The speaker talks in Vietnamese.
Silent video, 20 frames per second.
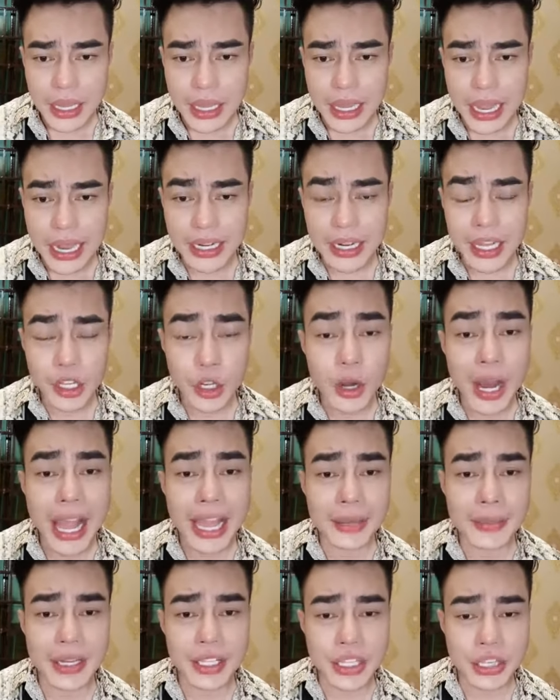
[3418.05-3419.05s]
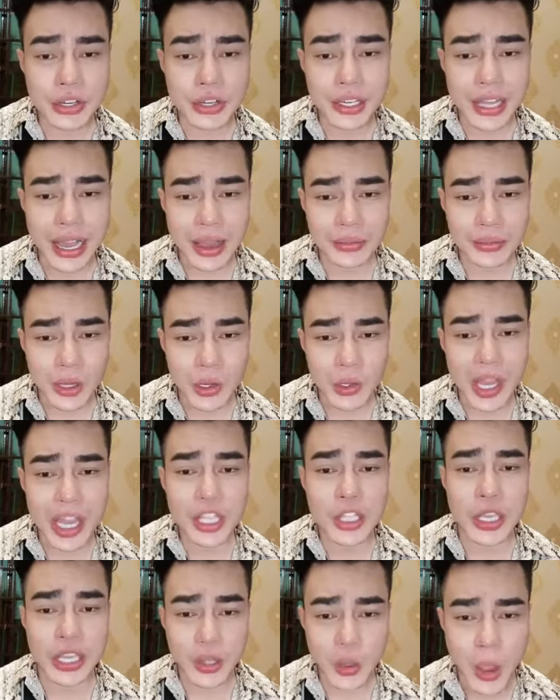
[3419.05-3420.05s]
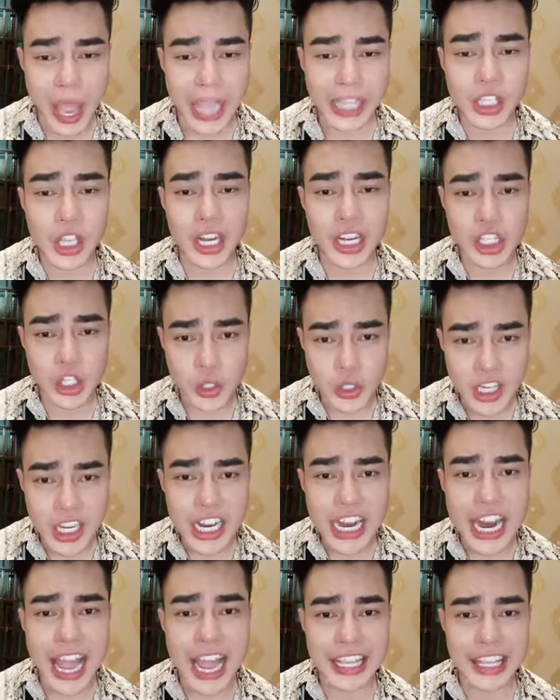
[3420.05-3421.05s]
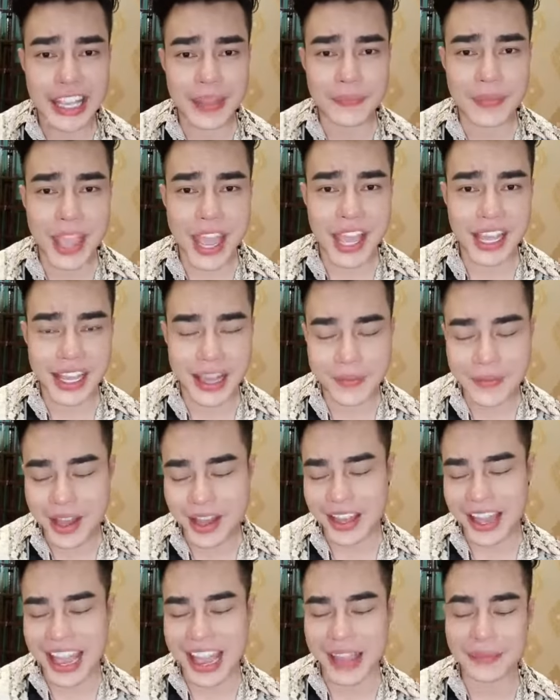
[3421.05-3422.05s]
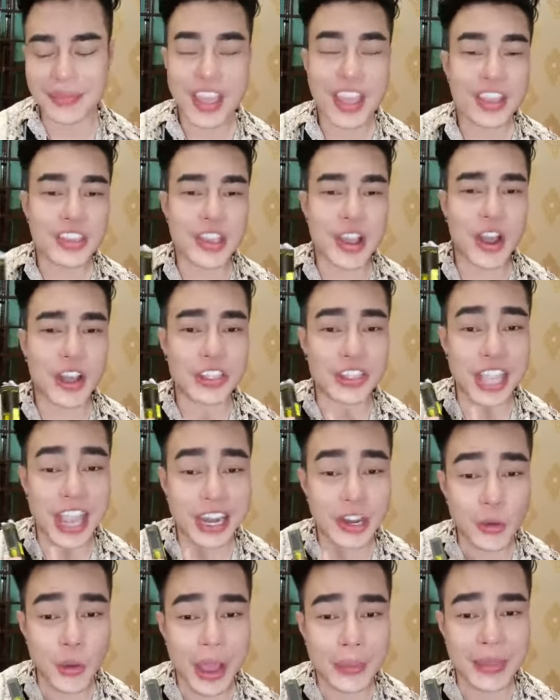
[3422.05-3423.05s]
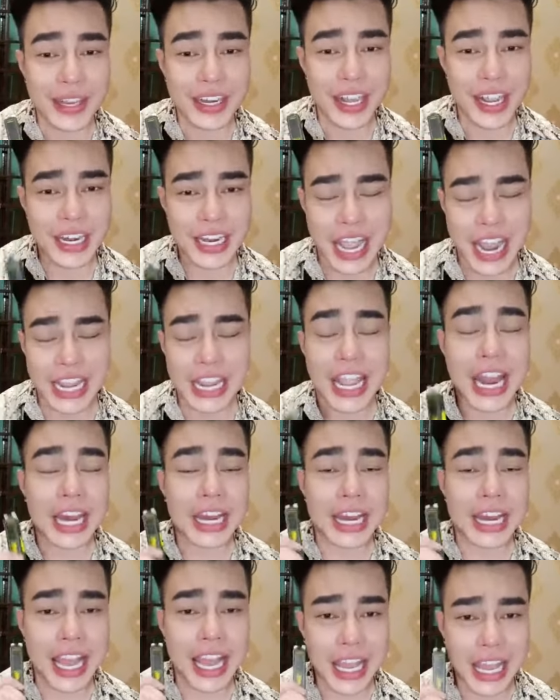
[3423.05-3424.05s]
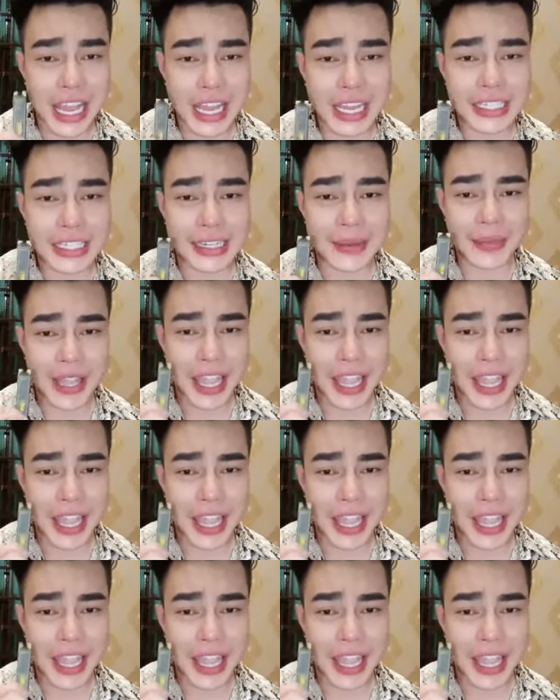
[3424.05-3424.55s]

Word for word: anh ơi có like ở bình dương không ok chuyển khoản cho anh xuống dưới like anh em nha cảm ơn em giỏ chai nước hoa mini này là 200